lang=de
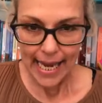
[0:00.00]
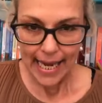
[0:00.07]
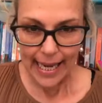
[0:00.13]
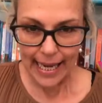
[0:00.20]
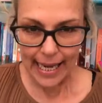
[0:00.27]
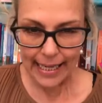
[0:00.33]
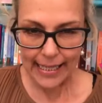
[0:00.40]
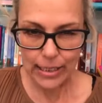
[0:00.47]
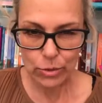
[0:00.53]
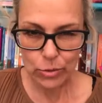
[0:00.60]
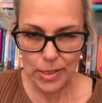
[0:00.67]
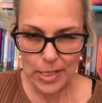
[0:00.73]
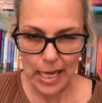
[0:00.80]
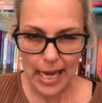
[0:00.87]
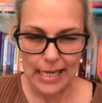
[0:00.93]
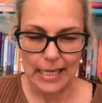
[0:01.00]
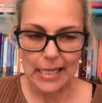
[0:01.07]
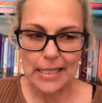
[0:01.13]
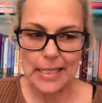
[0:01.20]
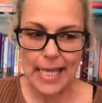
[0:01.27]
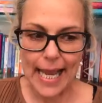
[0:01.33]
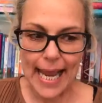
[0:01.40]
Hilde, du
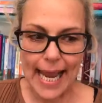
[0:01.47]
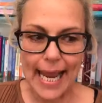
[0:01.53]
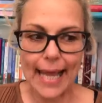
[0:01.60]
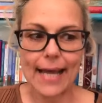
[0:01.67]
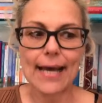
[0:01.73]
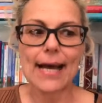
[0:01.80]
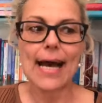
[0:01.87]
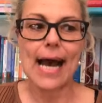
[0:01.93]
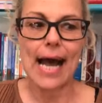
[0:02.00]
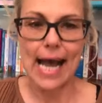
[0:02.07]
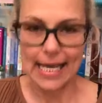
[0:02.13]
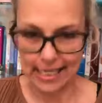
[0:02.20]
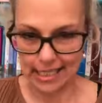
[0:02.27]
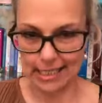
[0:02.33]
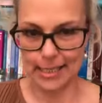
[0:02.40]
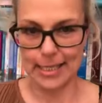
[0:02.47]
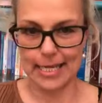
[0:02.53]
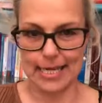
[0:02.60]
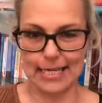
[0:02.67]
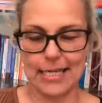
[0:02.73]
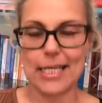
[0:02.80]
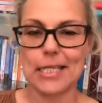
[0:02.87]
sagst, er hasst
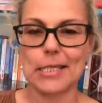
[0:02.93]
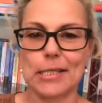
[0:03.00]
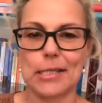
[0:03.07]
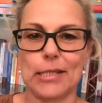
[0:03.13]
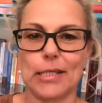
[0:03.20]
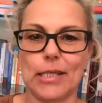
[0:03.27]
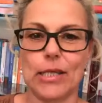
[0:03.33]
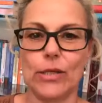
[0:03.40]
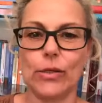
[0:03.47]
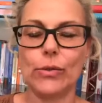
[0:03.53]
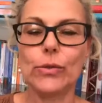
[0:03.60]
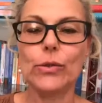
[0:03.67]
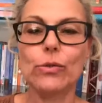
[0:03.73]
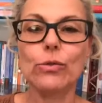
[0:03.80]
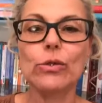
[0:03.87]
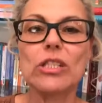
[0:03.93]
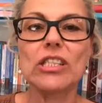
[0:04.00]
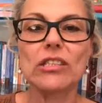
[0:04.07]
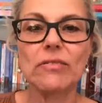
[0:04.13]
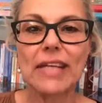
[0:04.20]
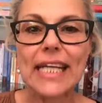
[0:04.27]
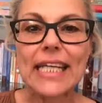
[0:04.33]
es und du
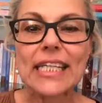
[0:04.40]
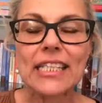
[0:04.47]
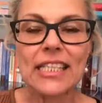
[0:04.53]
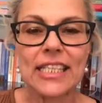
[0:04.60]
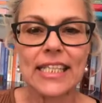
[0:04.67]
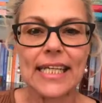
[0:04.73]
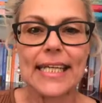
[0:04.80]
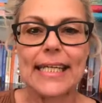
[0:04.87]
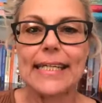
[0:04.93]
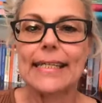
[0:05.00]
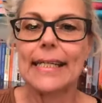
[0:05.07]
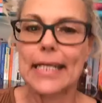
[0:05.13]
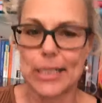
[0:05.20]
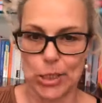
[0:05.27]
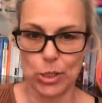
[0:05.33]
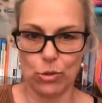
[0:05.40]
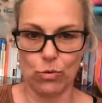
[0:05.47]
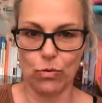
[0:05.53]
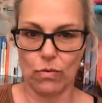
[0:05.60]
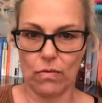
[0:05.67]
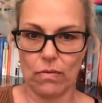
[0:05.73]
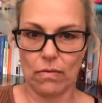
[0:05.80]
zwingst ihn dazu.